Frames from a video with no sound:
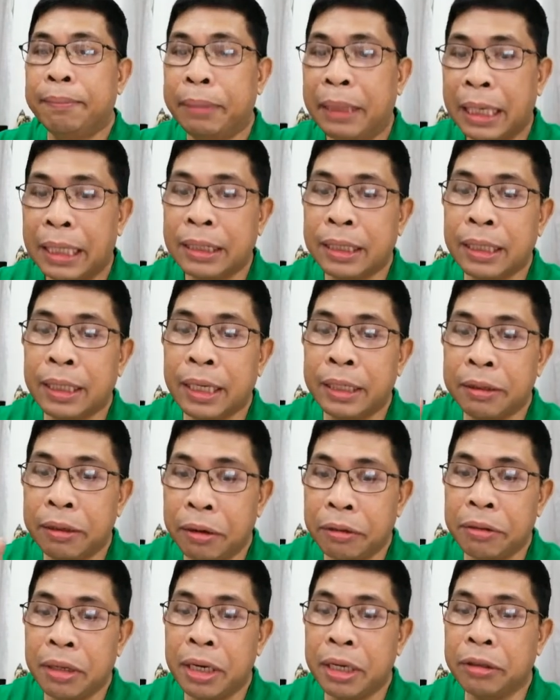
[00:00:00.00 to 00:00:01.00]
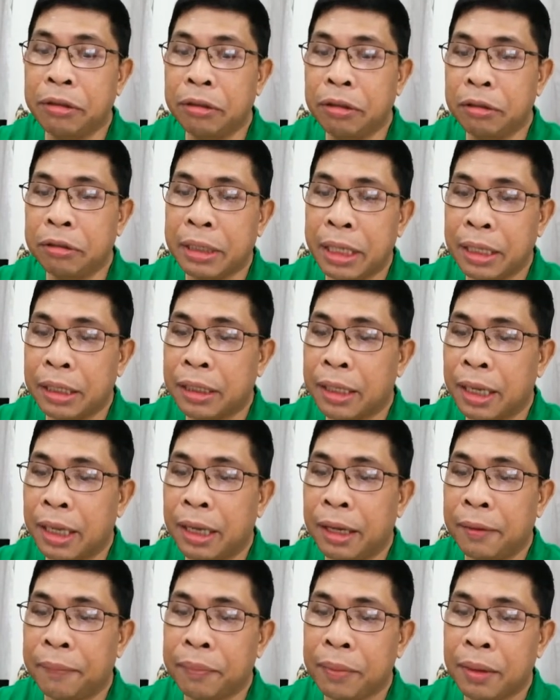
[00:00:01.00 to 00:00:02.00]
President Rodrigo
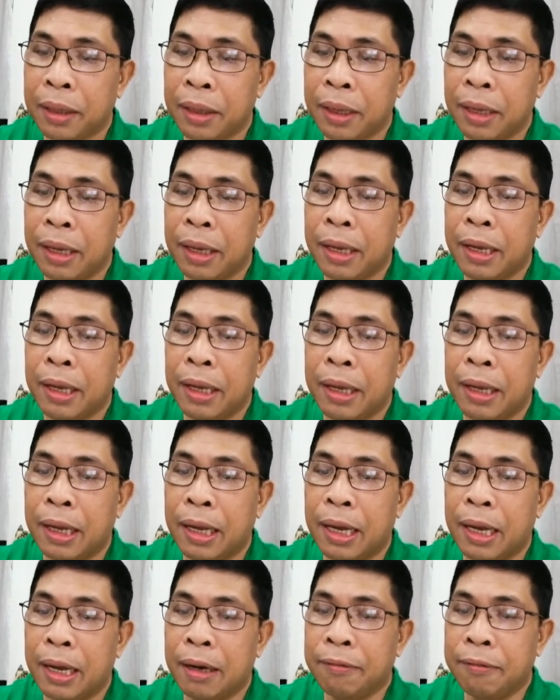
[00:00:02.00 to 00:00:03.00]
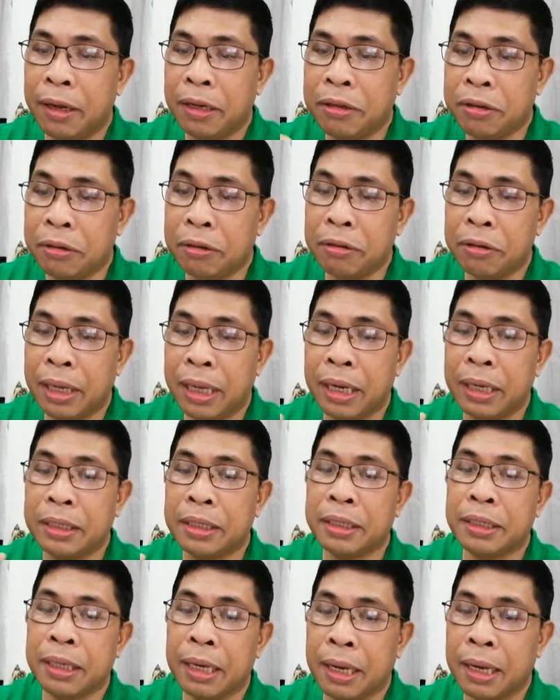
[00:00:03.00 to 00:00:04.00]
Duterte uh, withdrew
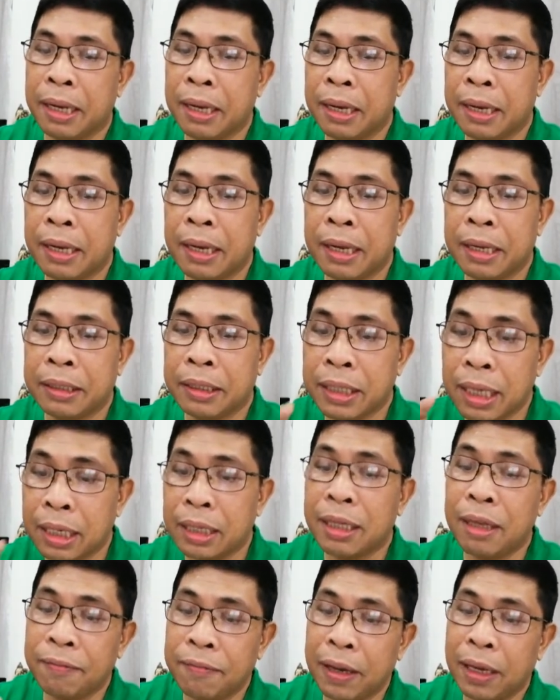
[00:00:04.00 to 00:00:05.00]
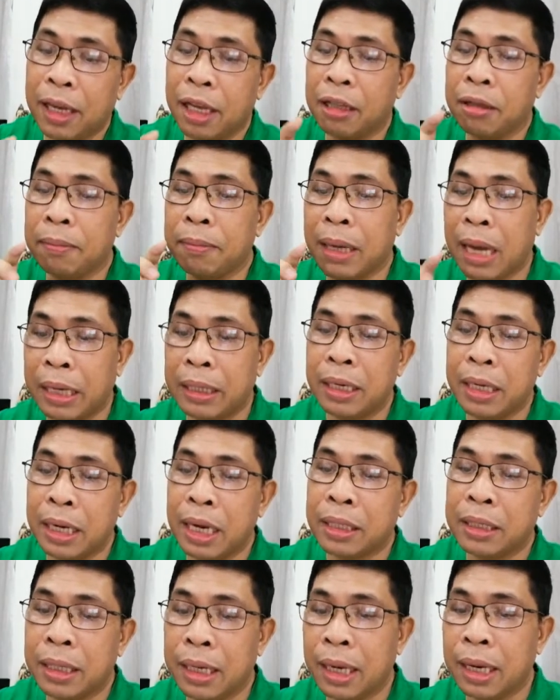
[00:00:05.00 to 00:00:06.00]
his uh, certificate of
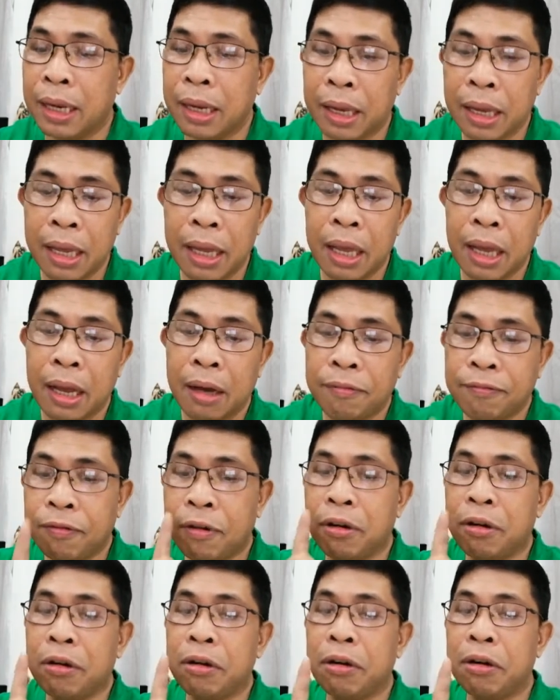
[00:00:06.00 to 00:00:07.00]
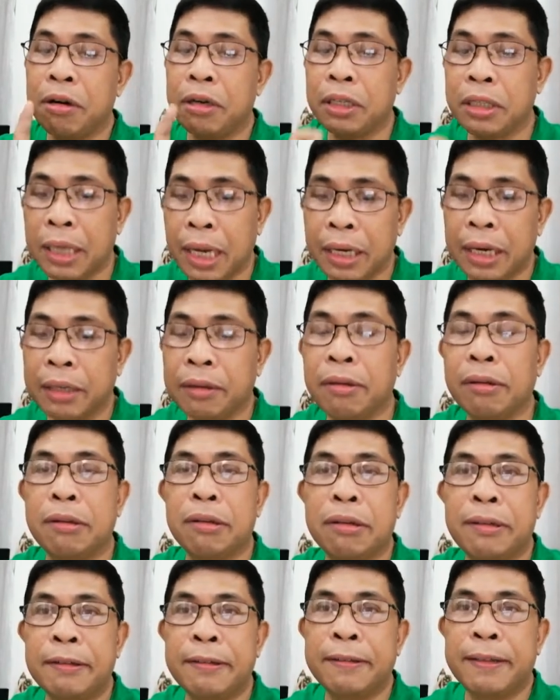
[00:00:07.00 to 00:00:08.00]
candidacy for
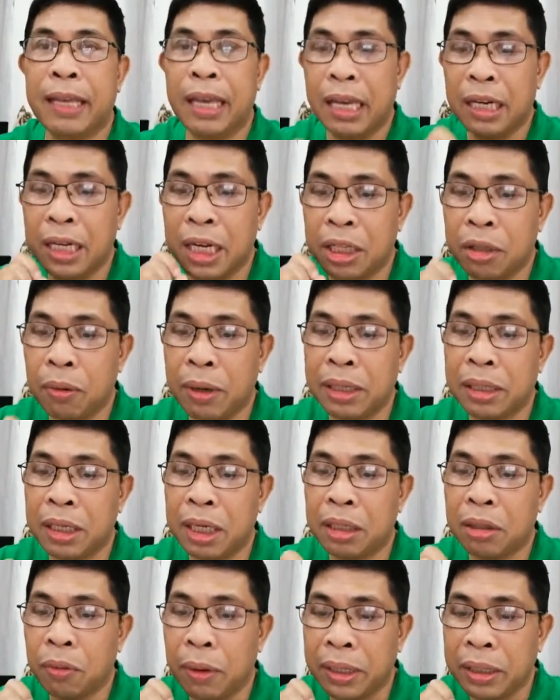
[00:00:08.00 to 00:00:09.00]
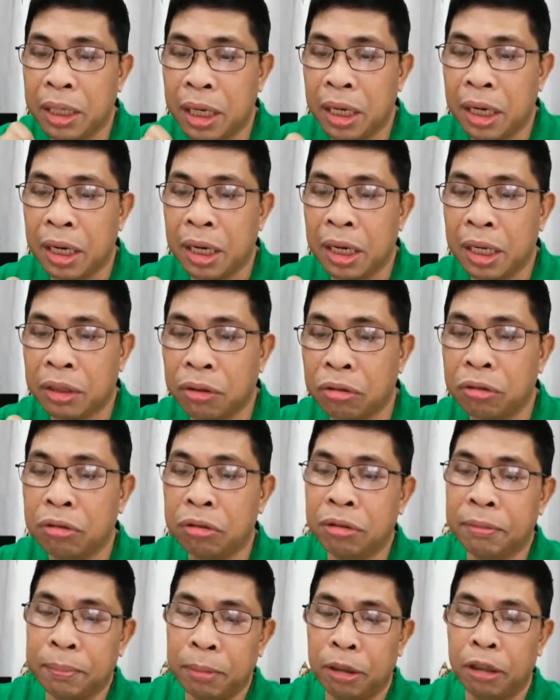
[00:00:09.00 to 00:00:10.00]
senator in the 2022
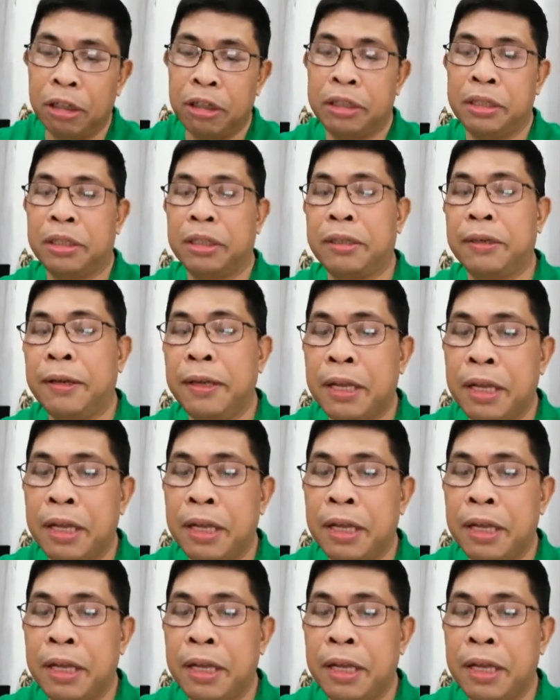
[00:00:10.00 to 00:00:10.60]
polls.